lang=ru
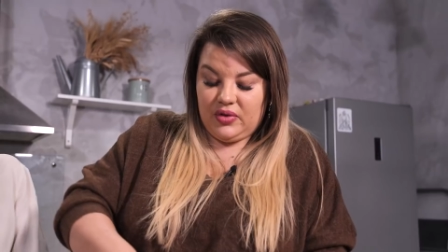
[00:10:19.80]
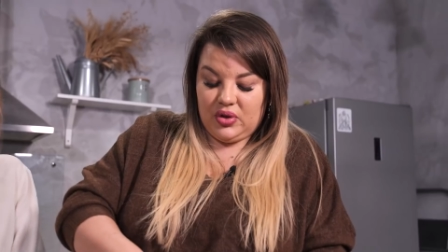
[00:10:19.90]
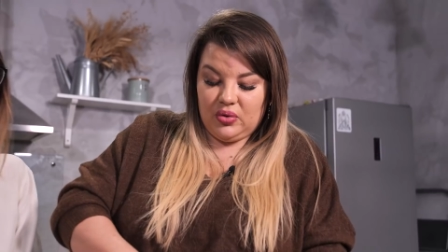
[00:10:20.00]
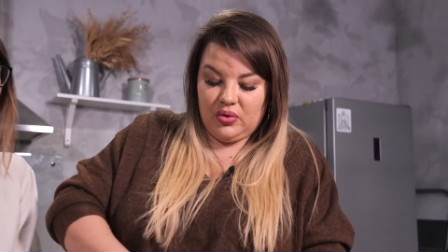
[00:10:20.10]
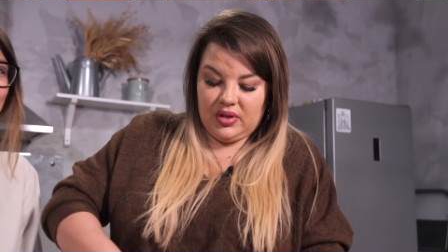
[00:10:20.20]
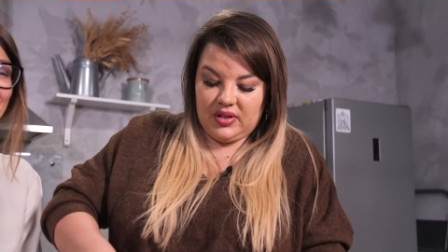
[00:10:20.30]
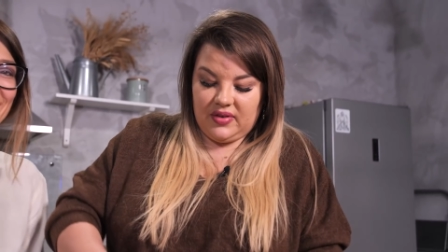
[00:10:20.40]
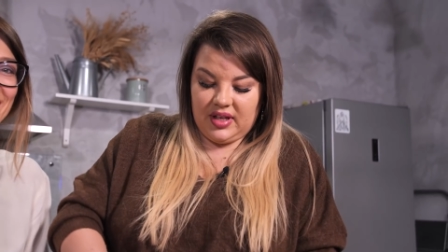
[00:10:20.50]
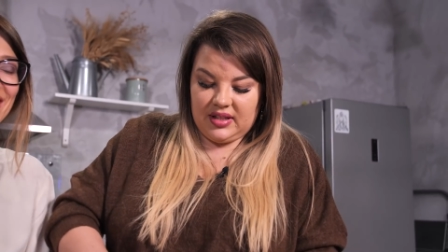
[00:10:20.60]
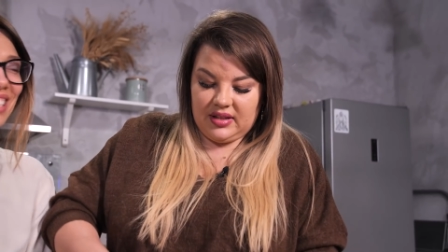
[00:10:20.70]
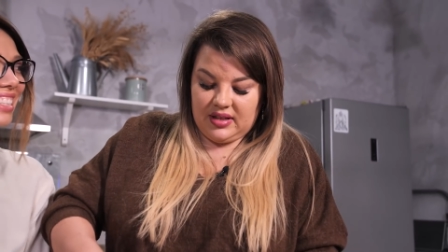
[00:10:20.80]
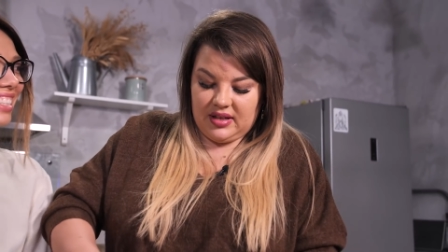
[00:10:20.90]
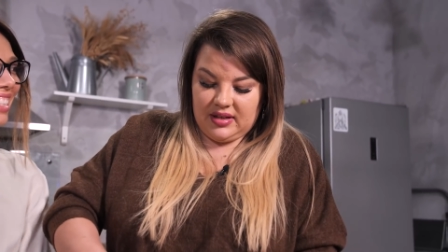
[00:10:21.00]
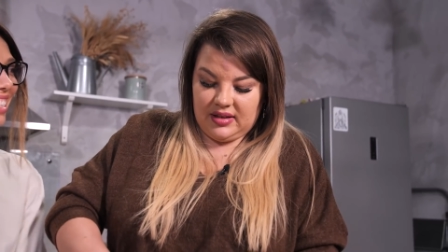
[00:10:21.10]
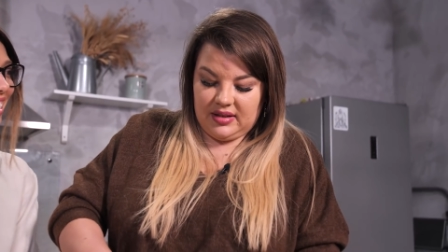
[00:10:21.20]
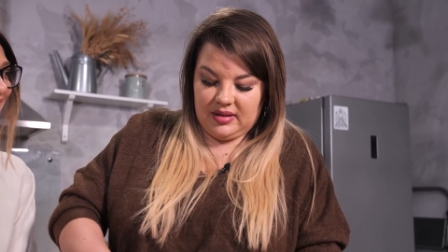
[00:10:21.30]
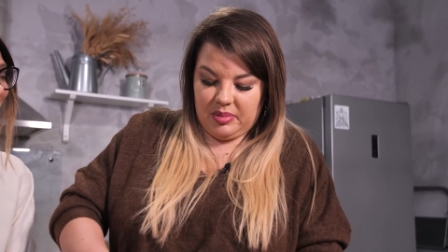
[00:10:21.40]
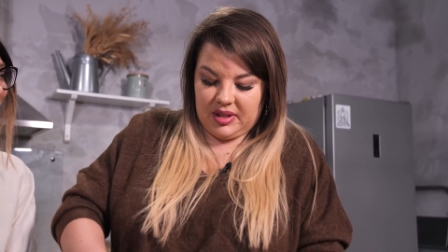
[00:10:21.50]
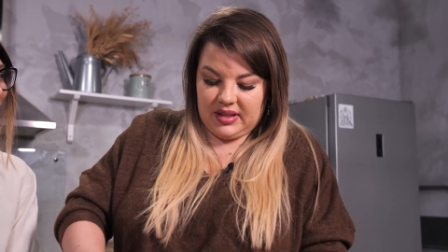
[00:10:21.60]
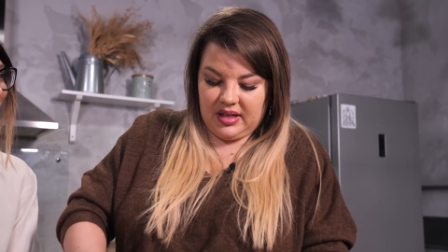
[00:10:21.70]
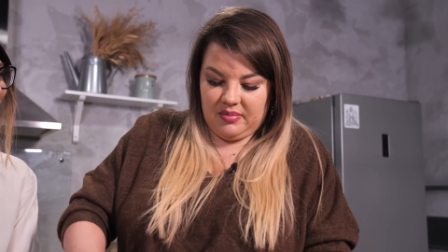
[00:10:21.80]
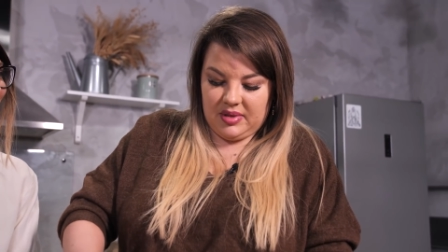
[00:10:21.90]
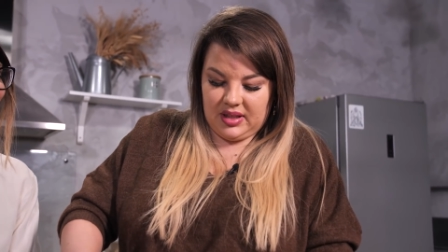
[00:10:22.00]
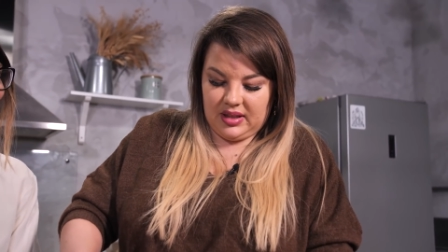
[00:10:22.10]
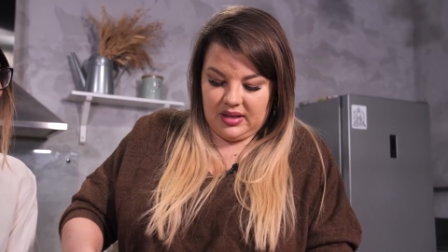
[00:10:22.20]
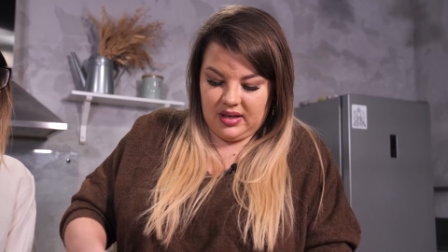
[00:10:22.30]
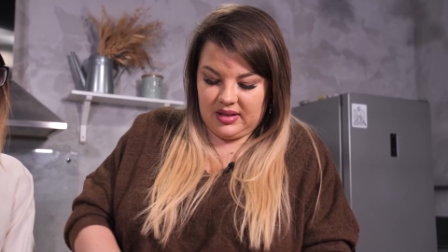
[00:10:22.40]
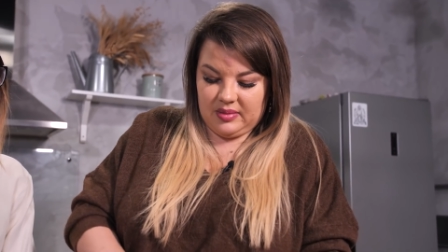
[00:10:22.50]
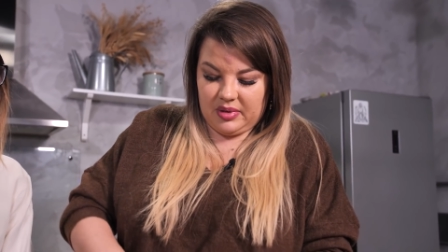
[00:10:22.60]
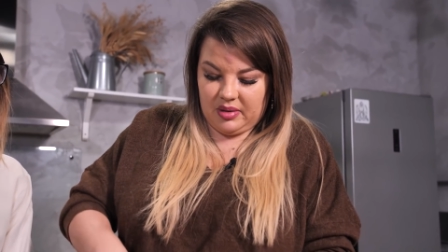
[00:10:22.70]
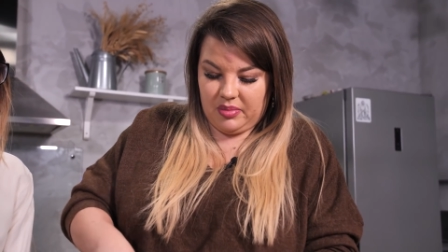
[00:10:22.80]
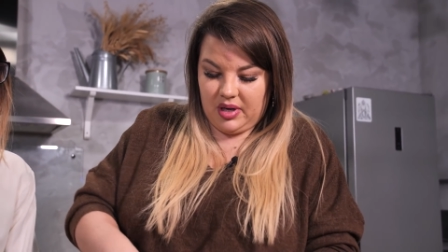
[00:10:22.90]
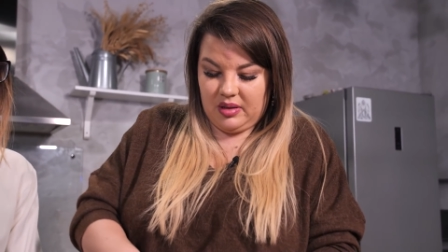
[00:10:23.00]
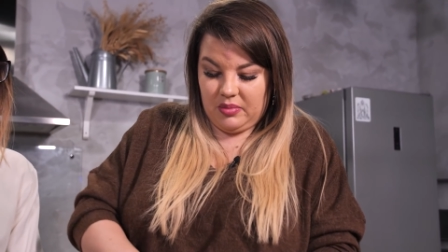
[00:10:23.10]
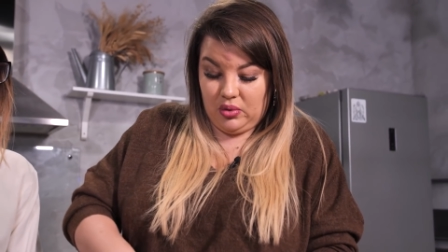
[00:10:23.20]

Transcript: Все связанное с басами, с гитарой, с барабанами.